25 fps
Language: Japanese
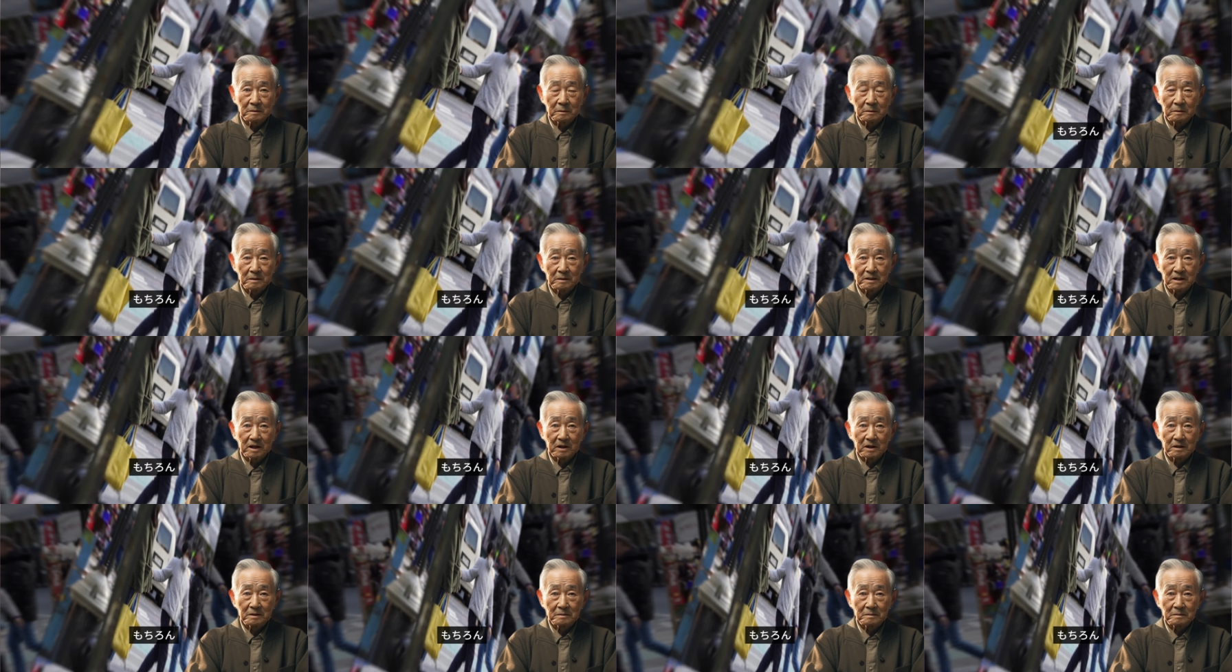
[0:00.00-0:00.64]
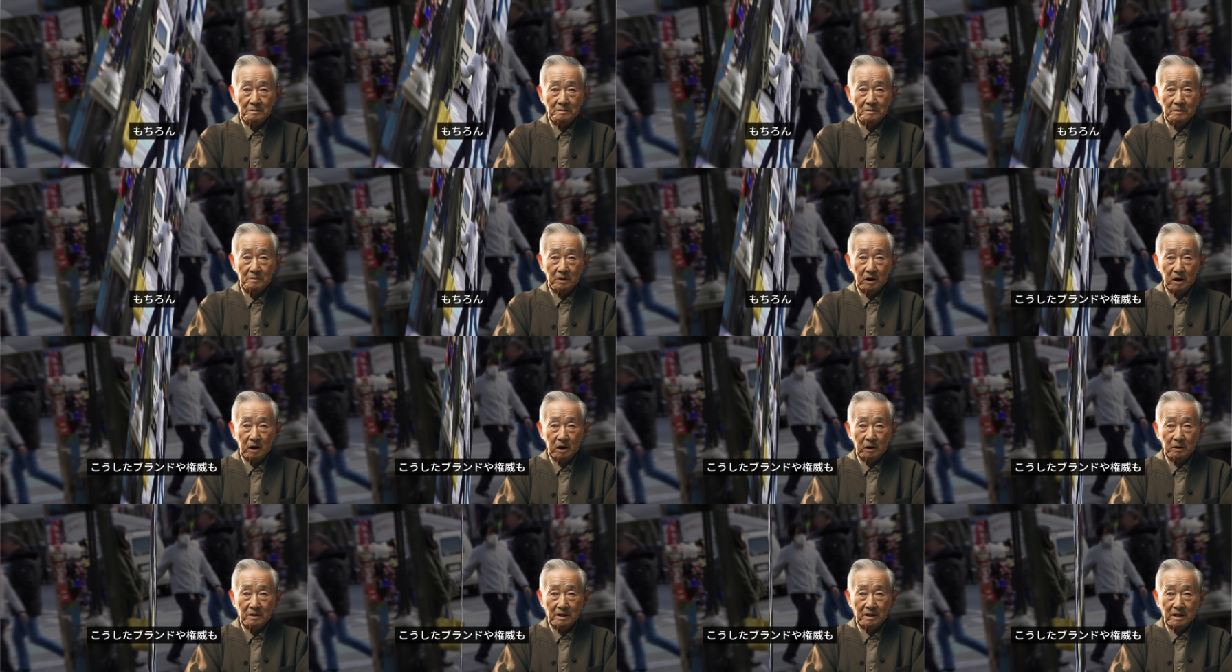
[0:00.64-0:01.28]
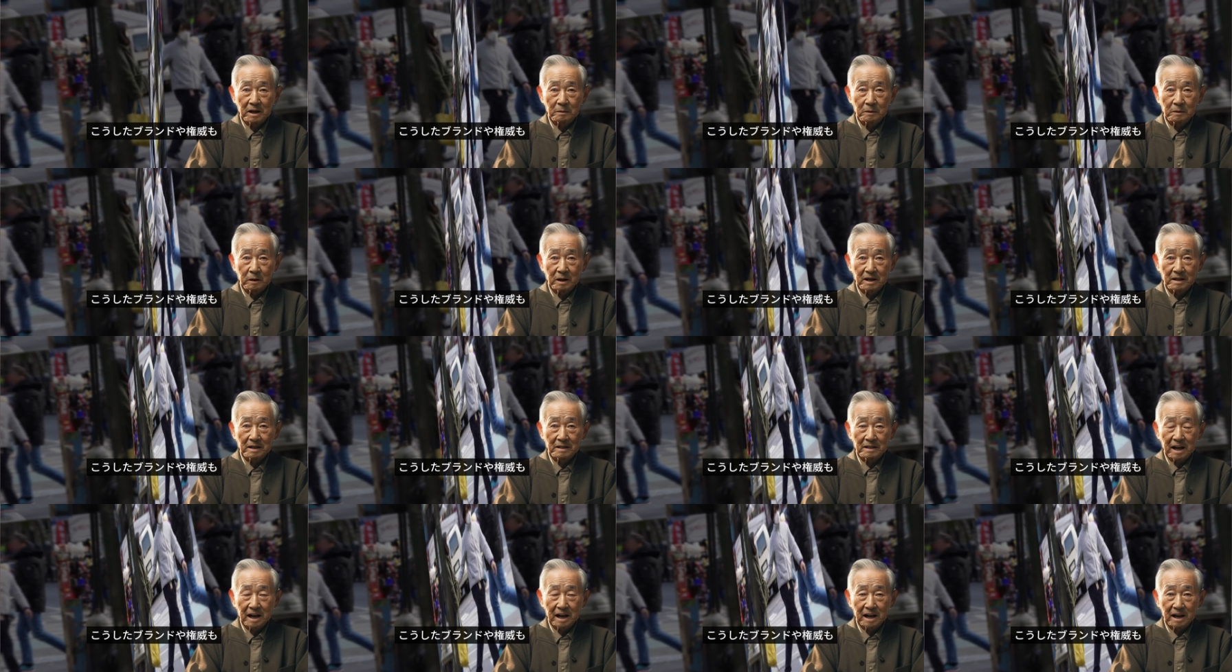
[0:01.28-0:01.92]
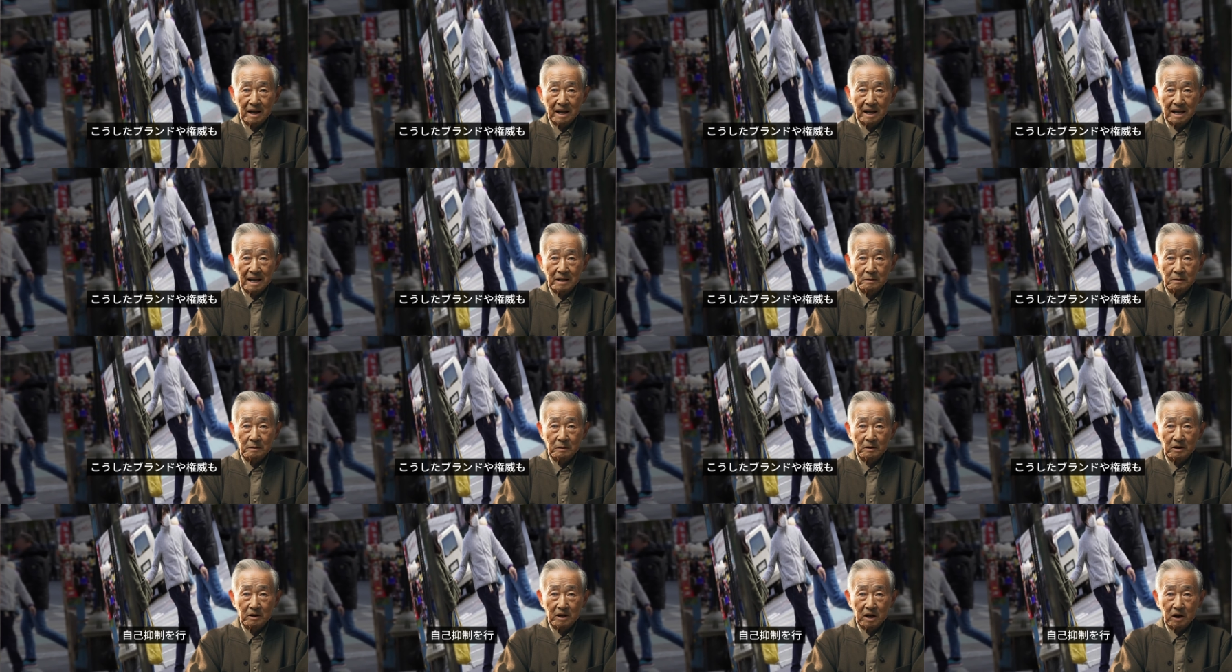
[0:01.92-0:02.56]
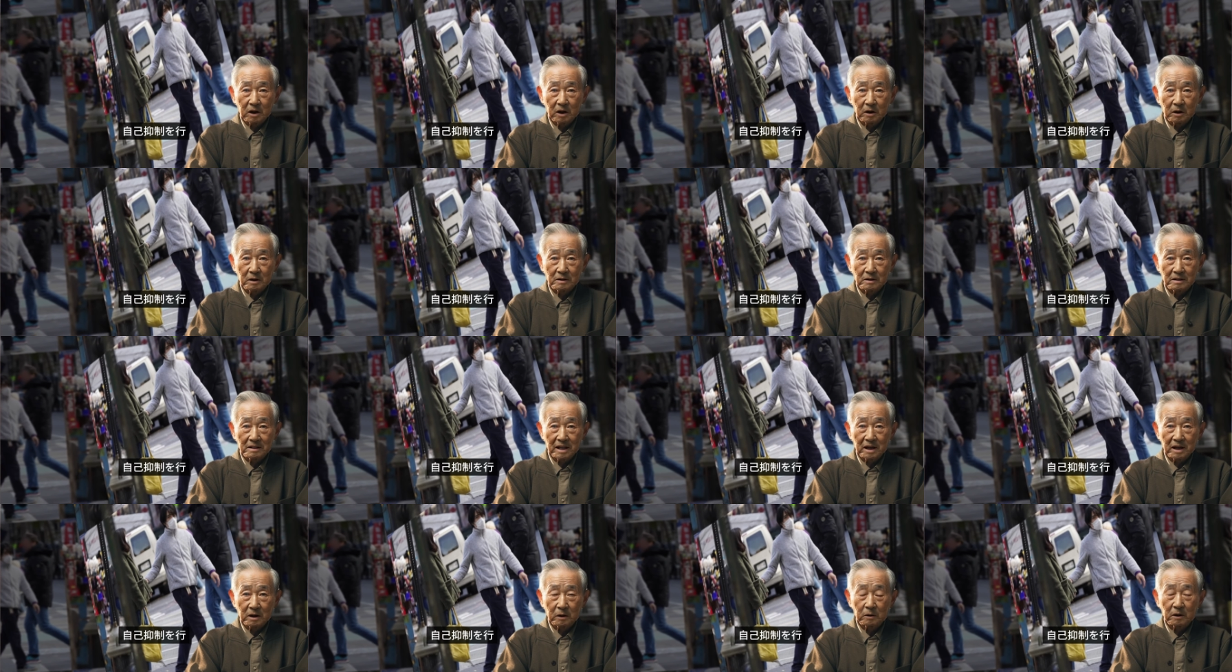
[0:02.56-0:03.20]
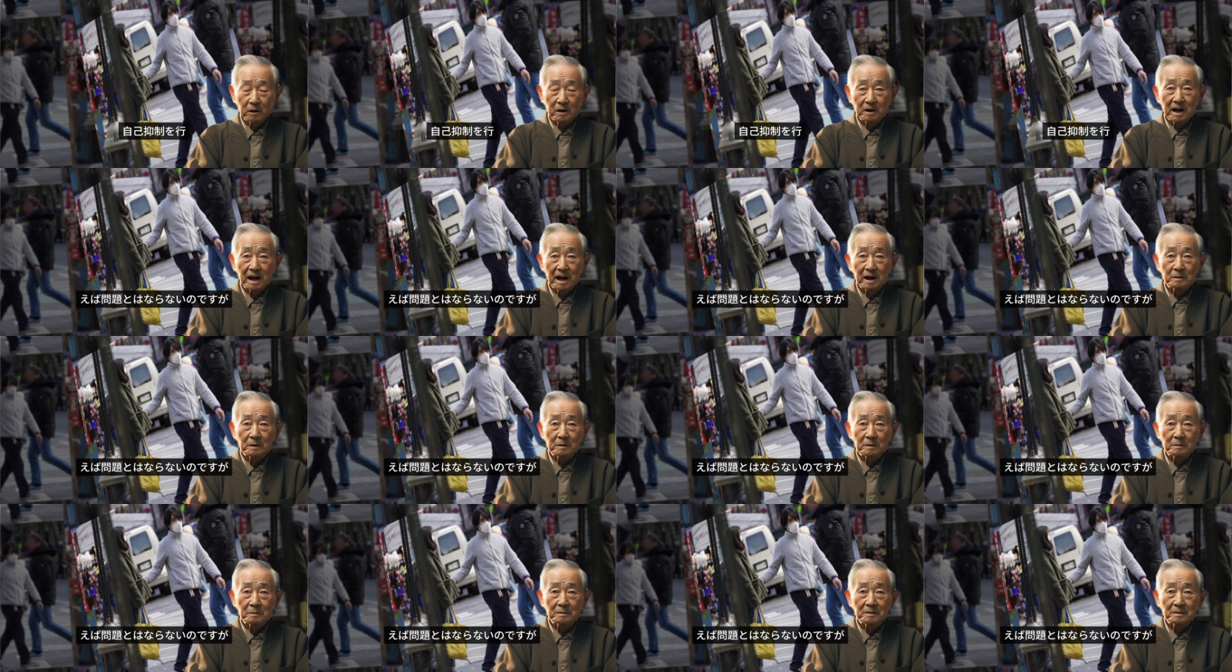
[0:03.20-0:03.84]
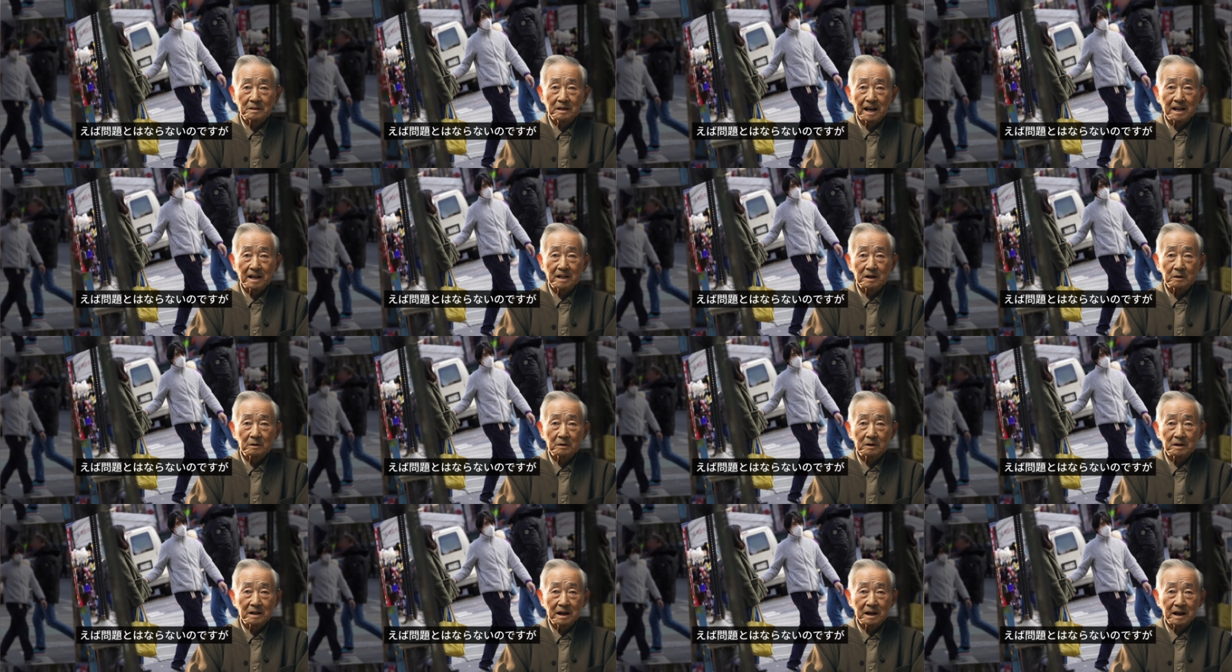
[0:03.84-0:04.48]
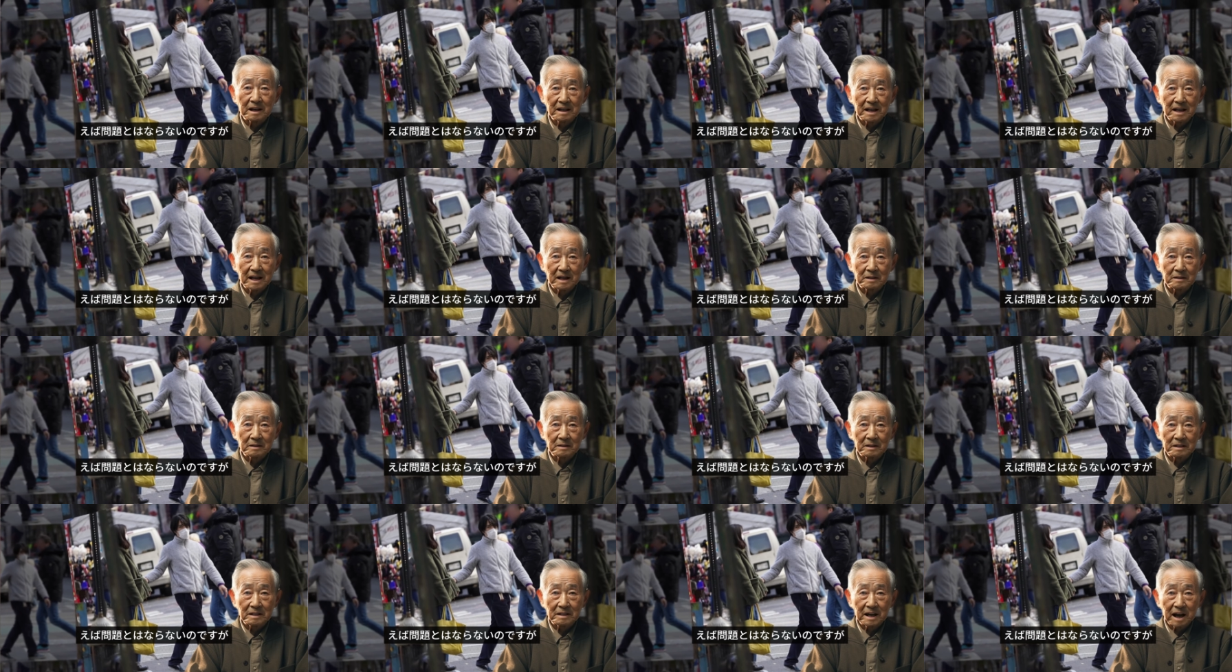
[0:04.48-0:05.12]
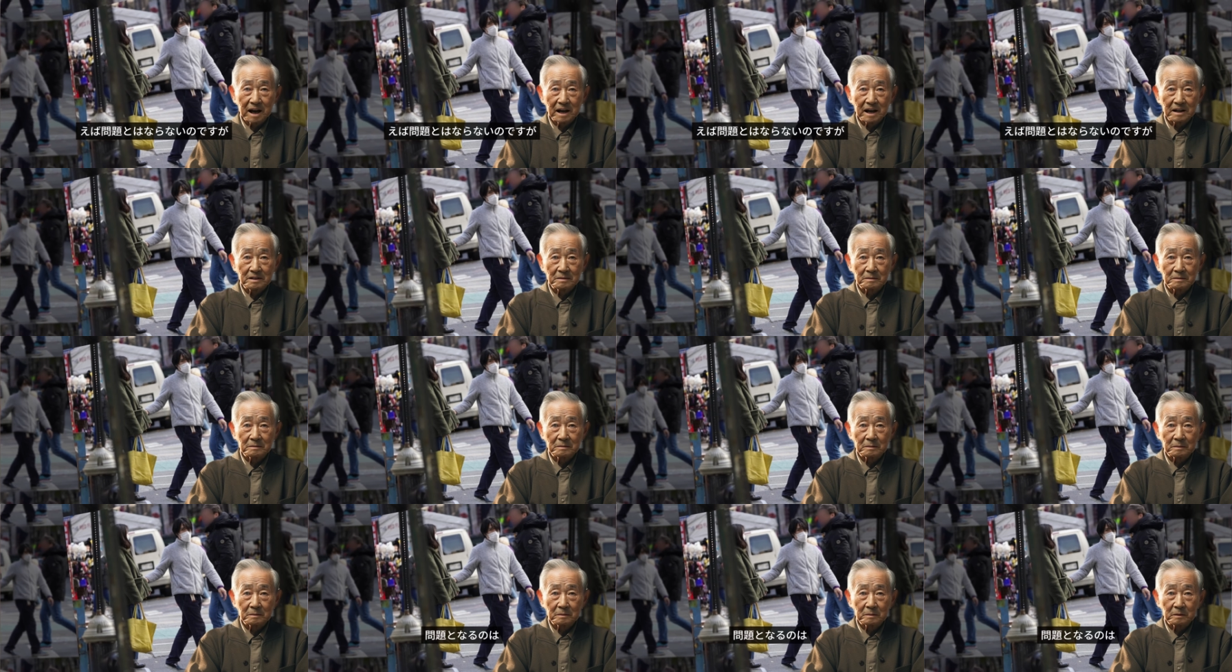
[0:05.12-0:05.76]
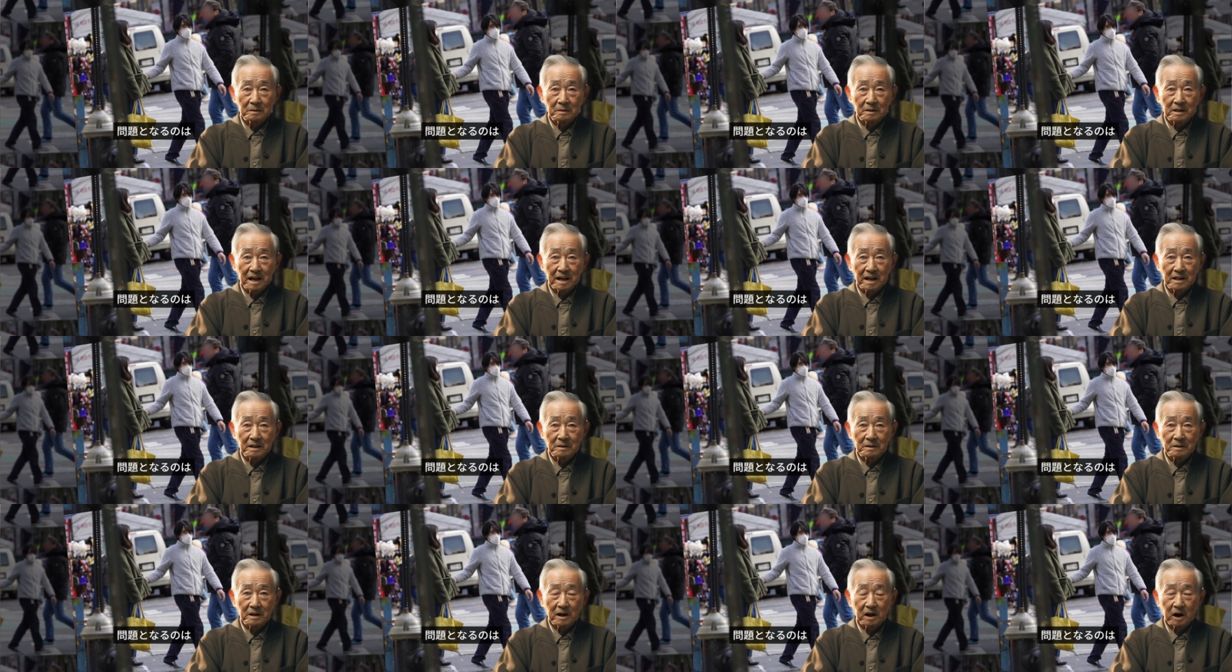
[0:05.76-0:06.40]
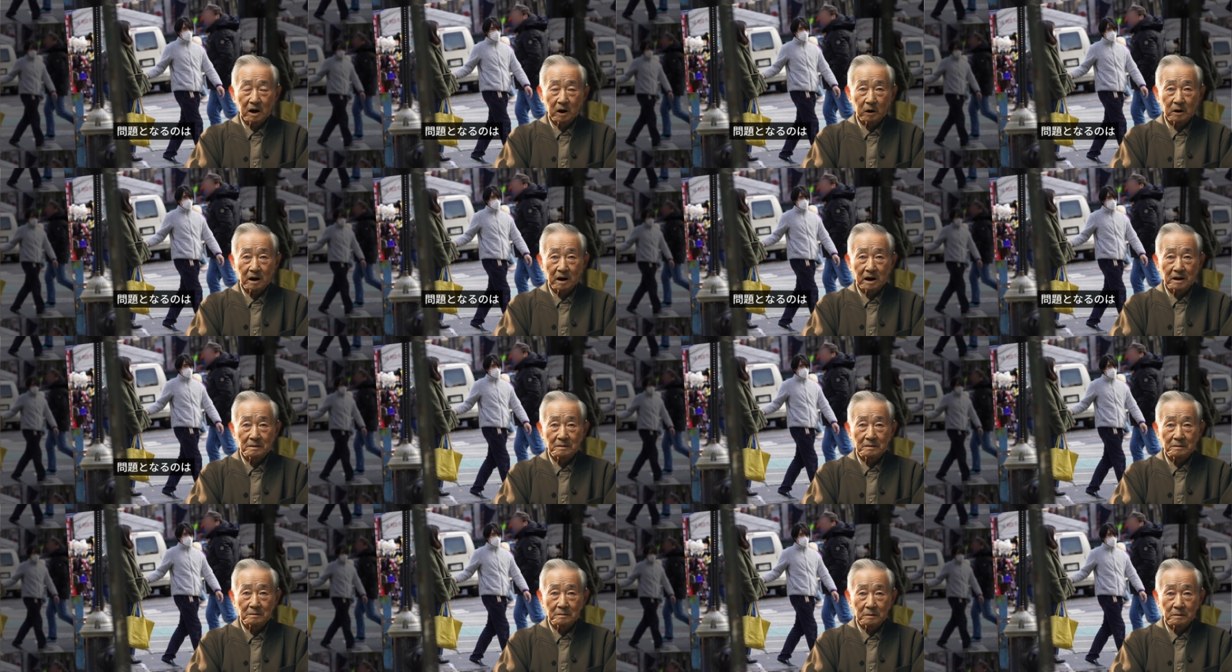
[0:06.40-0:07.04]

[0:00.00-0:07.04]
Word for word: う。もちろん、こうしたブランドや権威も自己抑制を行えば問題とはならないのですが、問題となるのは、